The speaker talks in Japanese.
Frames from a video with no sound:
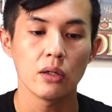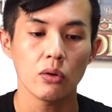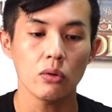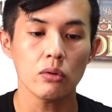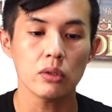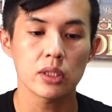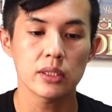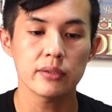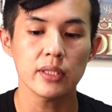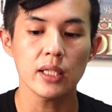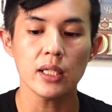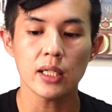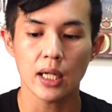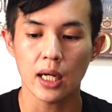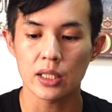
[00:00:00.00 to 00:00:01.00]
この規
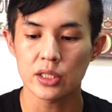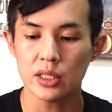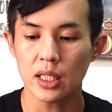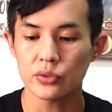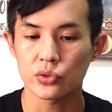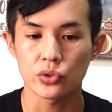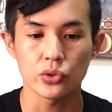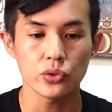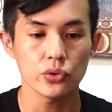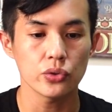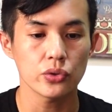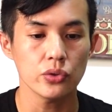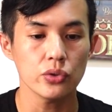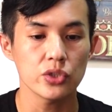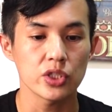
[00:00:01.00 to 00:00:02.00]
制がしがつじゅう
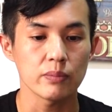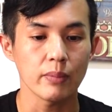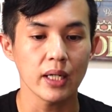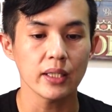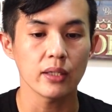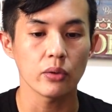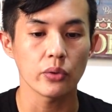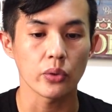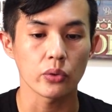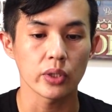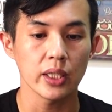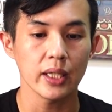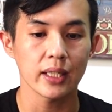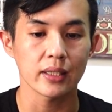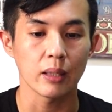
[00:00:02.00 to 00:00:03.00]
くにちまでの予
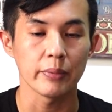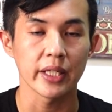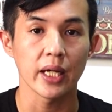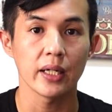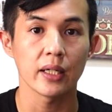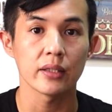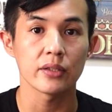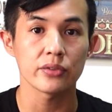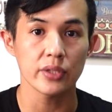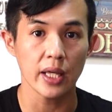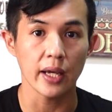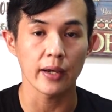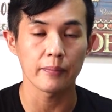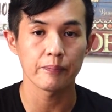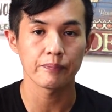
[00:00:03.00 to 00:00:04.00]
定やったみたいなんです
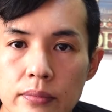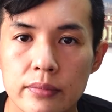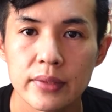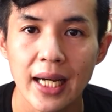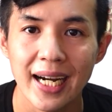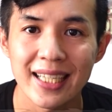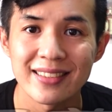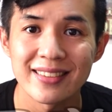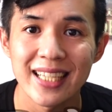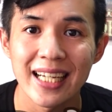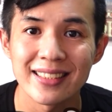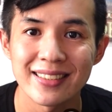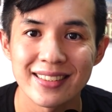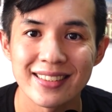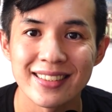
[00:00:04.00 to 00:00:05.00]
ね。だかすか
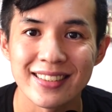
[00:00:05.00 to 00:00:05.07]
す。